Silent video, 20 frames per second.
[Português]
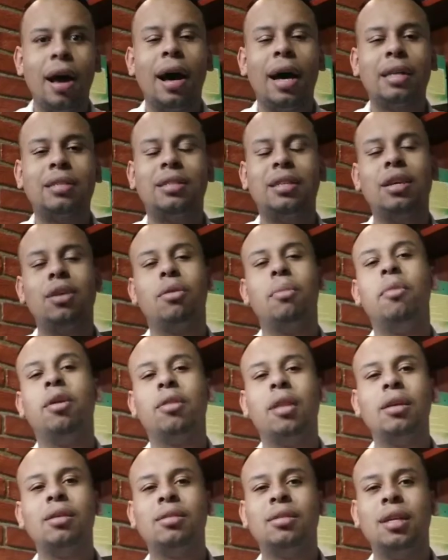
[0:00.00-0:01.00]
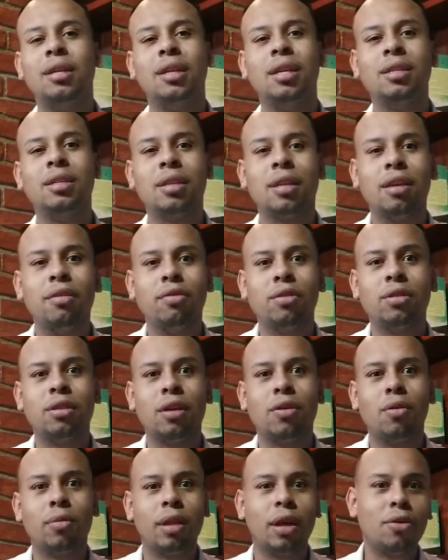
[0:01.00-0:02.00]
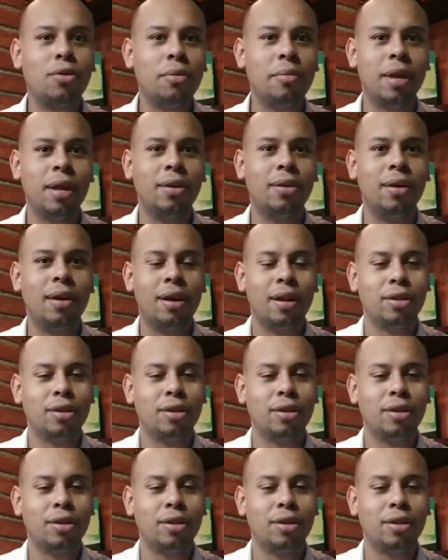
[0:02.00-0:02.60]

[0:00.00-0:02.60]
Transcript: assim como eu tenho certeza que você conta comigo.